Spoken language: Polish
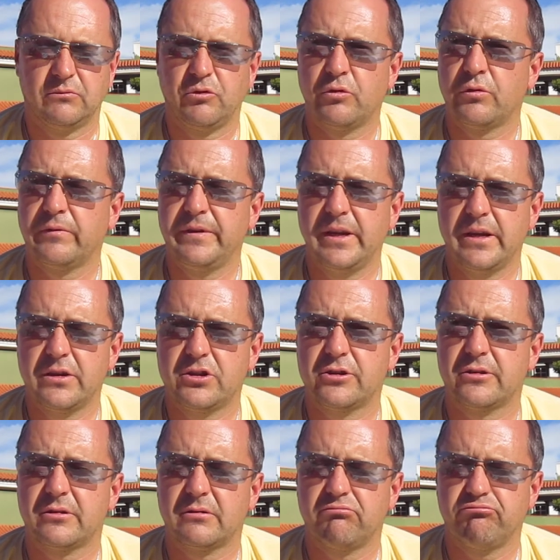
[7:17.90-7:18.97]

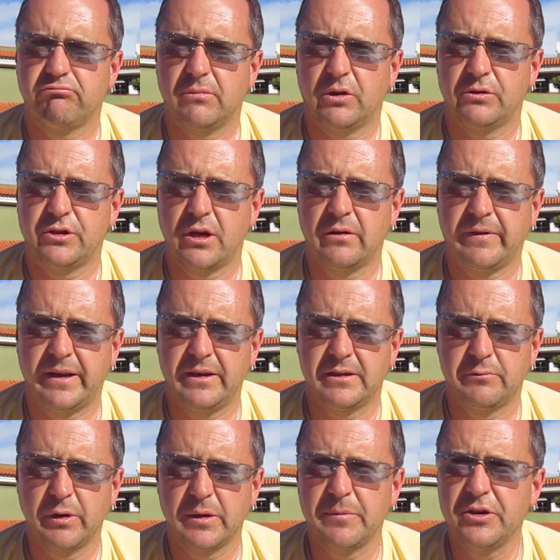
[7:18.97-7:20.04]
Również oddziaływanie
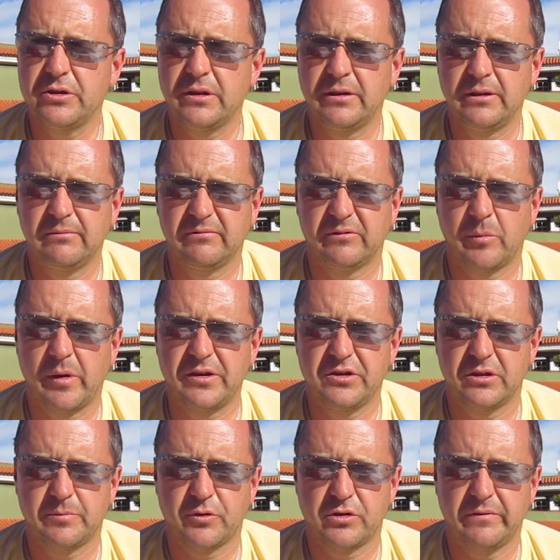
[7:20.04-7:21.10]
złych myśli w momencie
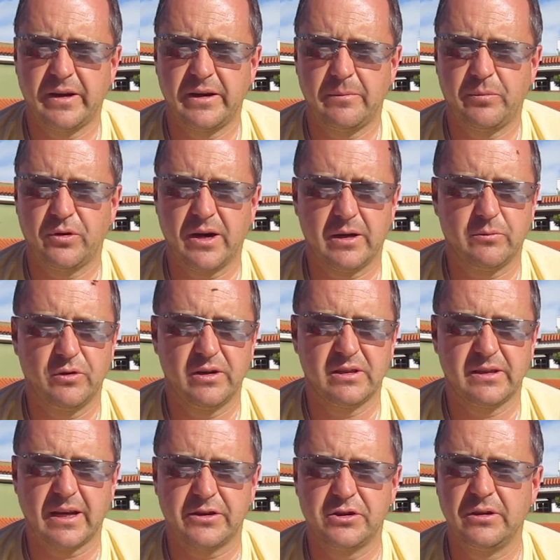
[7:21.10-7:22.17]
spożywania pokarmu jest
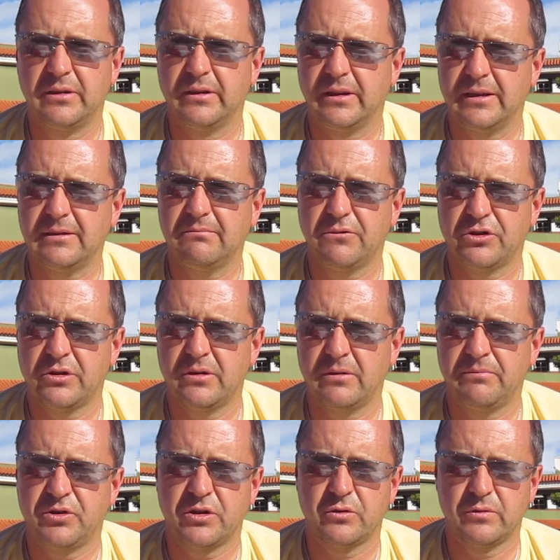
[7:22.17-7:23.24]
tak silne, że
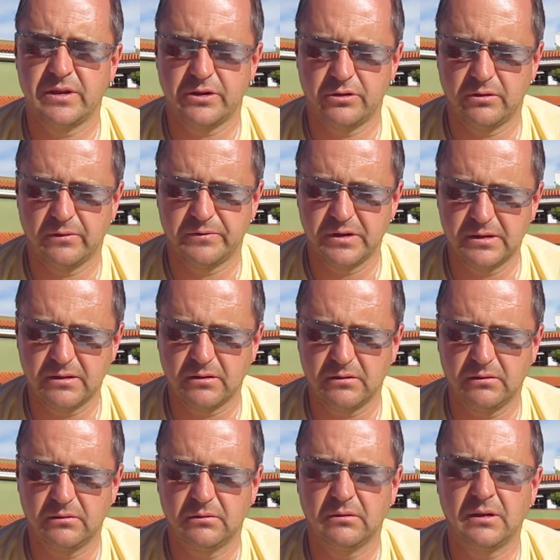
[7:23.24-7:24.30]
przerzuca się to
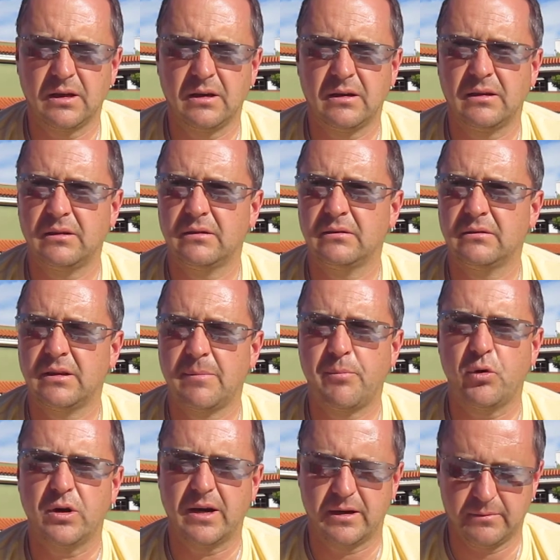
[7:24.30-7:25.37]
wszystko na, na
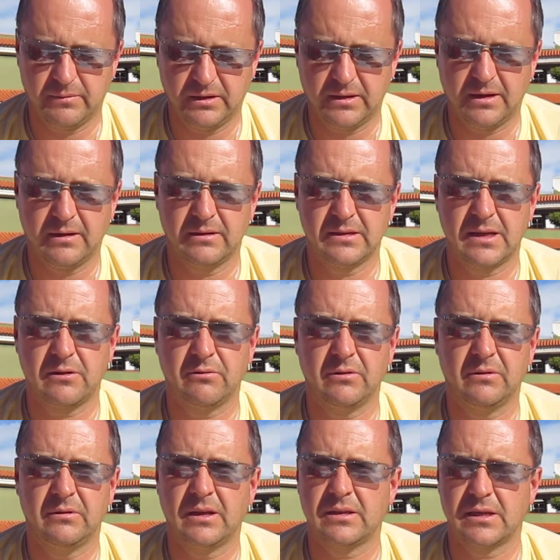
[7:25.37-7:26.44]
pokarm, na,
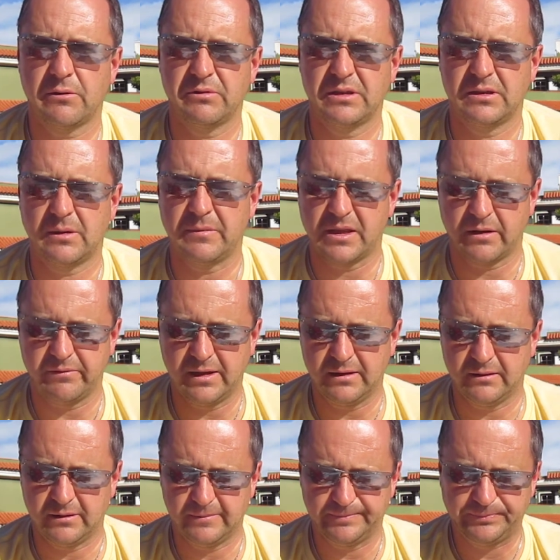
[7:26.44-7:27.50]
na cały system trawienny.